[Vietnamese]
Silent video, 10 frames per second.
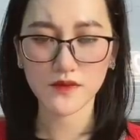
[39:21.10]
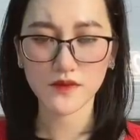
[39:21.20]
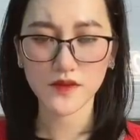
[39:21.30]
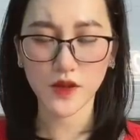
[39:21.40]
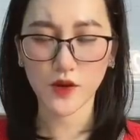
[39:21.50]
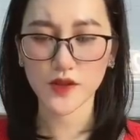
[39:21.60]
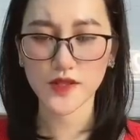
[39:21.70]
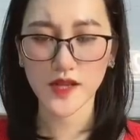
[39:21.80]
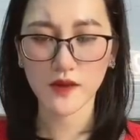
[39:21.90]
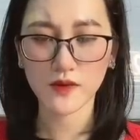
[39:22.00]
Sau đó thì
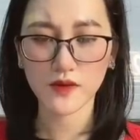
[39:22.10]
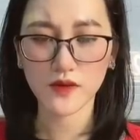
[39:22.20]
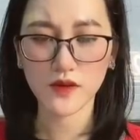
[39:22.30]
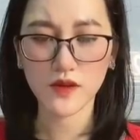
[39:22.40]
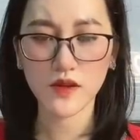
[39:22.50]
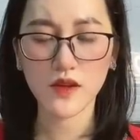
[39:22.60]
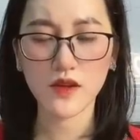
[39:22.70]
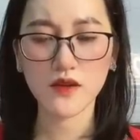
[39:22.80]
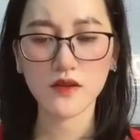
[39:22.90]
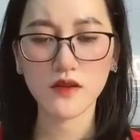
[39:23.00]
sao
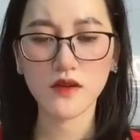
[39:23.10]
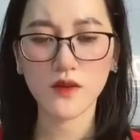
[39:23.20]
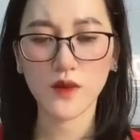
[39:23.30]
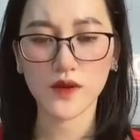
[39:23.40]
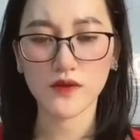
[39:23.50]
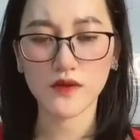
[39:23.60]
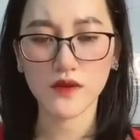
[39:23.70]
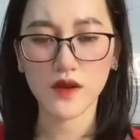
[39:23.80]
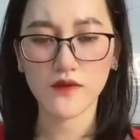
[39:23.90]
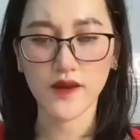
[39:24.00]
Khương Đương Nguyệt tự
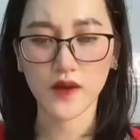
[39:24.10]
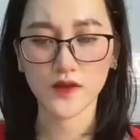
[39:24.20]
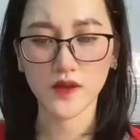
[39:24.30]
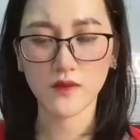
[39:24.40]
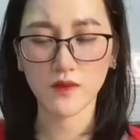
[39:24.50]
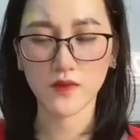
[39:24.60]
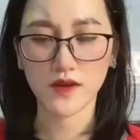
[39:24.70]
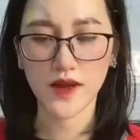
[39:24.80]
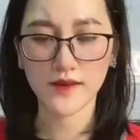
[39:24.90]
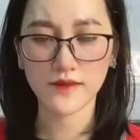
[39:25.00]
người vào trong lồng
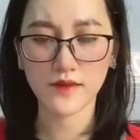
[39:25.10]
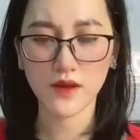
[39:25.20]
ngực anh